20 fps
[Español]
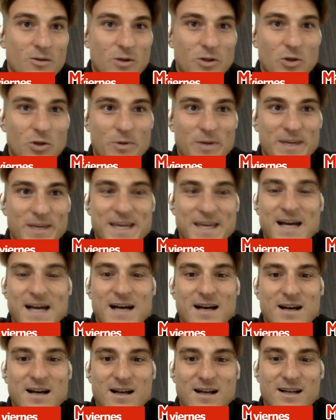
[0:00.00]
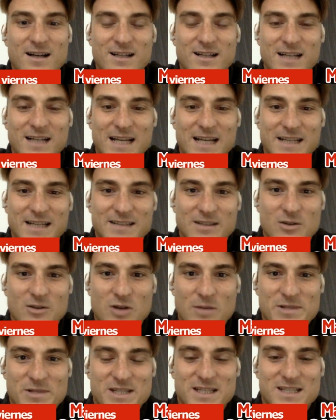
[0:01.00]
cuando veía a la gente con
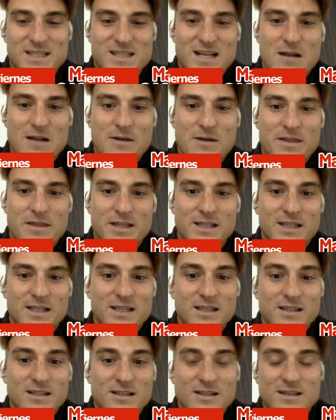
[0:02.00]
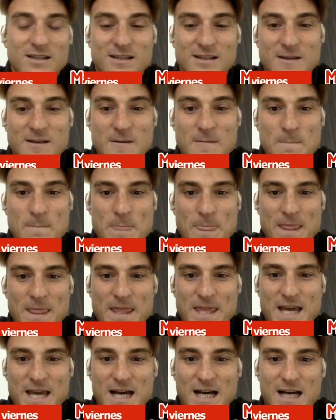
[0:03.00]
camisetas del Albacete,
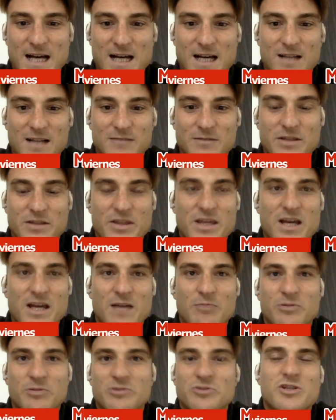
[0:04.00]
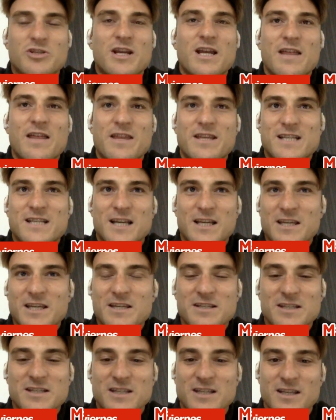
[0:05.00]
ya decía, pues no sé qué hacéis
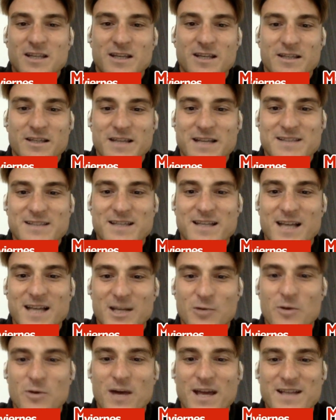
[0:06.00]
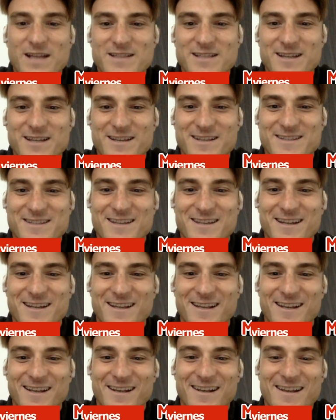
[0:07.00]
aquí, si ya está la rúa hecha, ya está
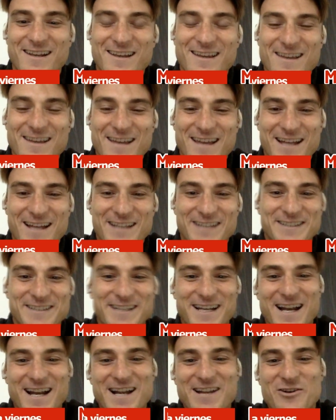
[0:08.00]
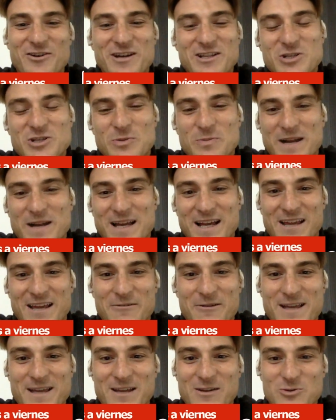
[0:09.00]
el, itinerario hecho para
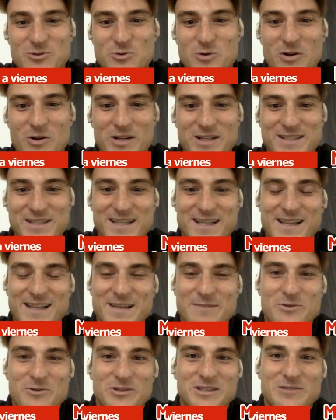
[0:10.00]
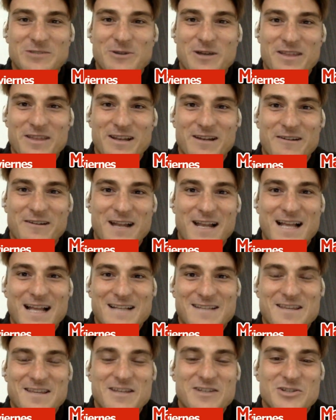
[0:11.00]
que vayan los jugadores del Deportivo a celebrar el
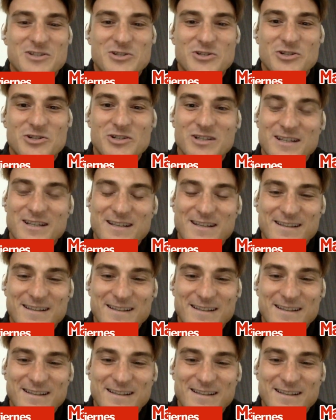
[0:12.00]
ascenso,